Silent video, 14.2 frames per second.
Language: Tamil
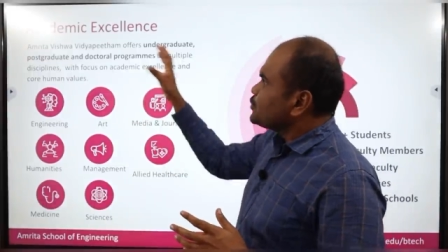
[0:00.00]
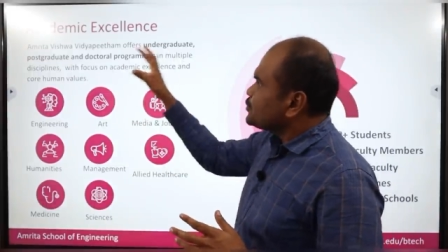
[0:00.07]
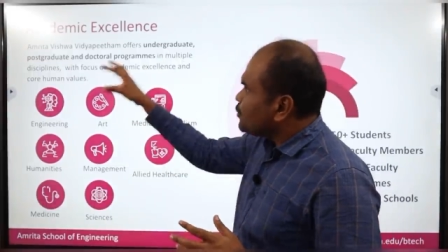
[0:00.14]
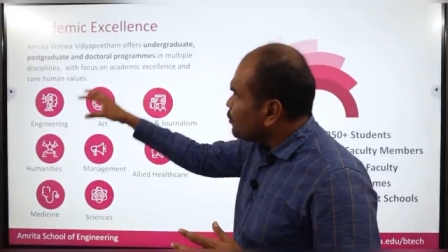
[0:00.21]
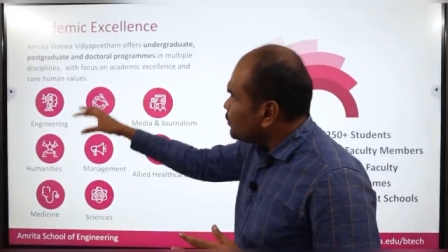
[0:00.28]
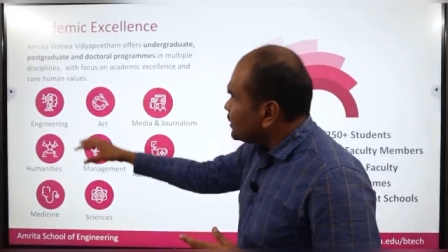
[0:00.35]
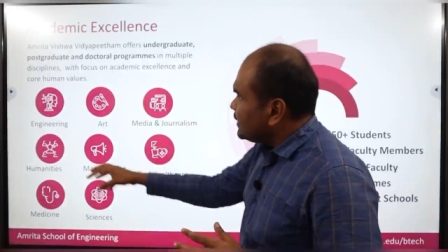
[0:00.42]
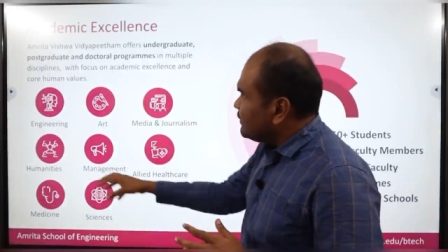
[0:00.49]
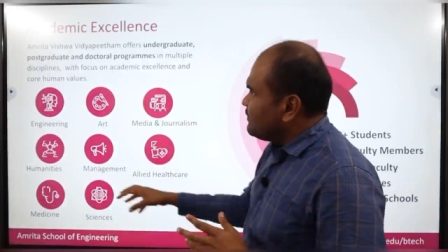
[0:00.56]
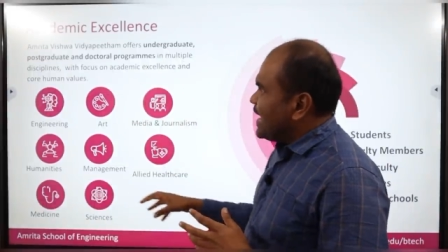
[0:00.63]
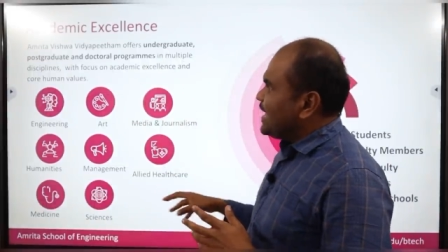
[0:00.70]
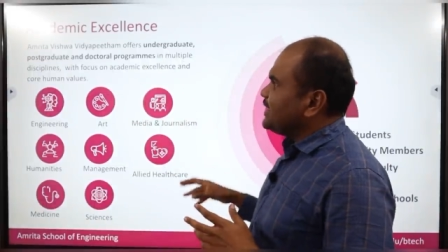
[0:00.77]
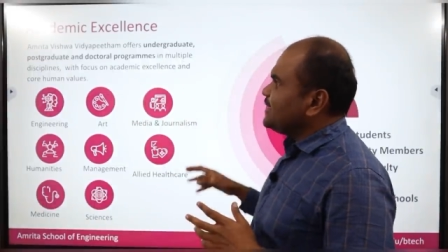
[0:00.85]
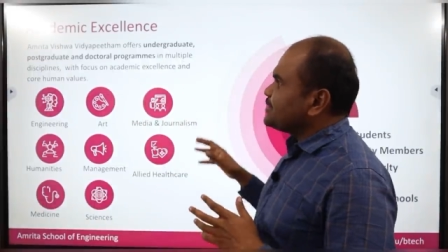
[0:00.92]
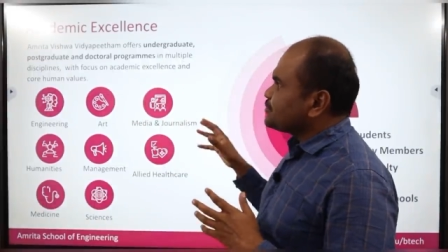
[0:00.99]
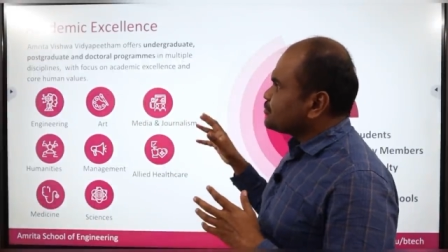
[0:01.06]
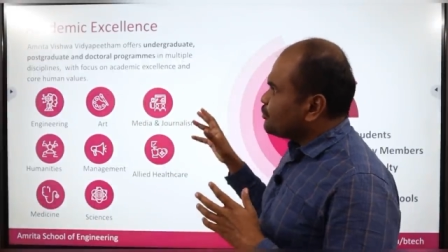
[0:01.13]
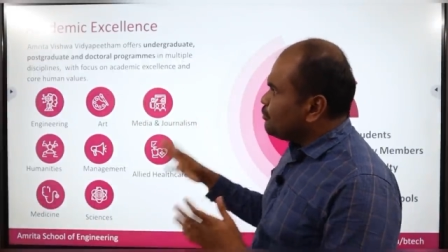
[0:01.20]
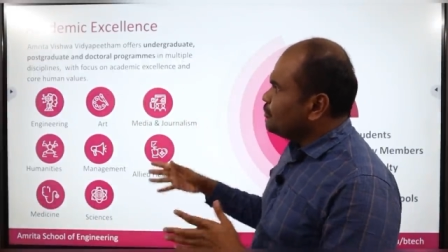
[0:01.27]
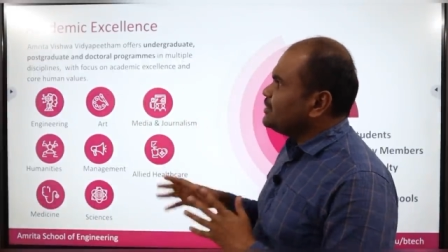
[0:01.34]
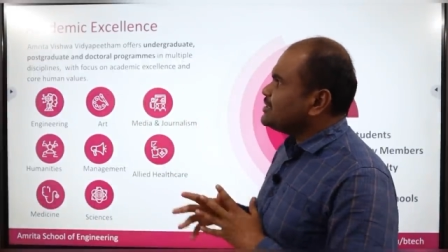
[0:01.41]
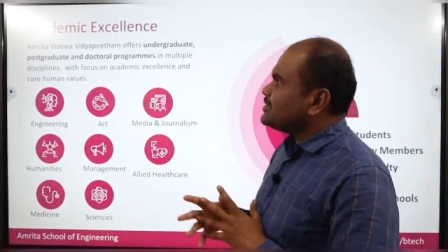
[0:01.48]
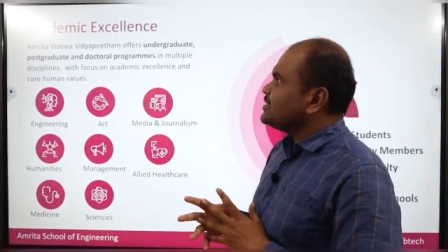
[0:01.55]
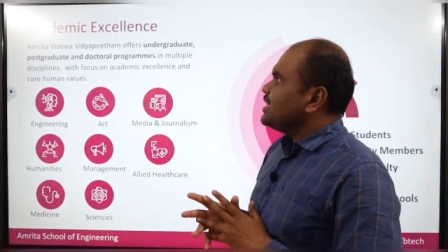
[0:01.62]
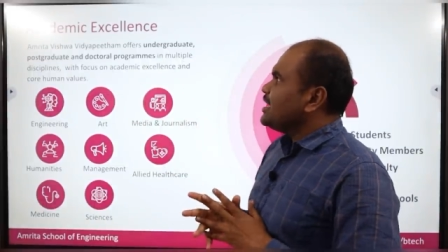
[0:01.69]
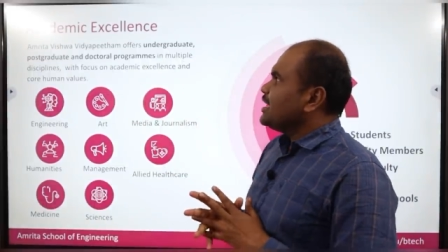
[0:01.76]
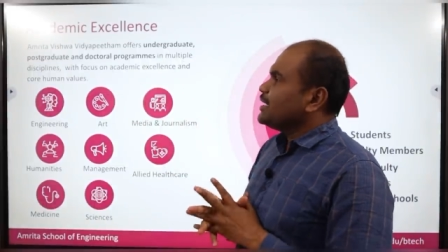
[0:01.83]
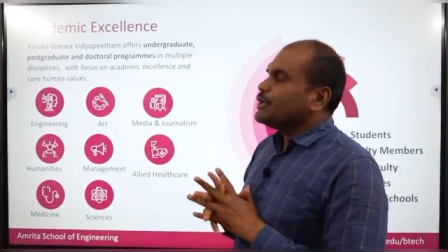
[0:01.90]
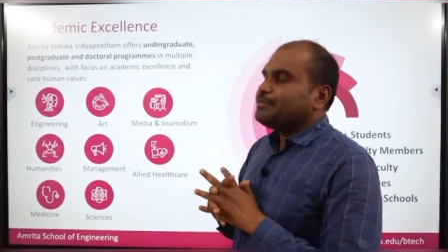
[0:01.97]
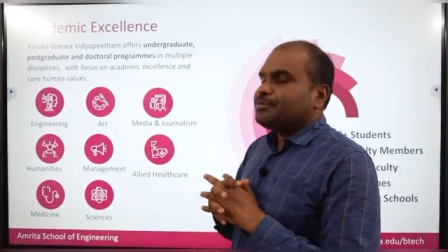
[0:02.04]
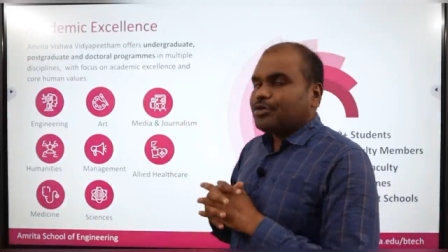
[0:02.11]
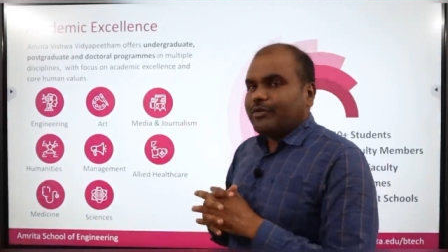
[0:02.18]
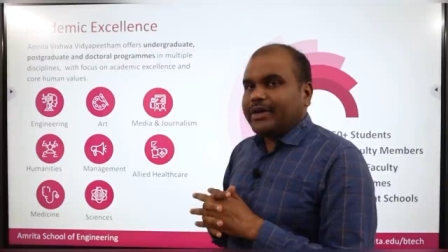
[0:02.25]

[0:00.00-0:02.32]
ஸ்கூல் வேரியஸ் ஸ்கூல்ஸ் இட்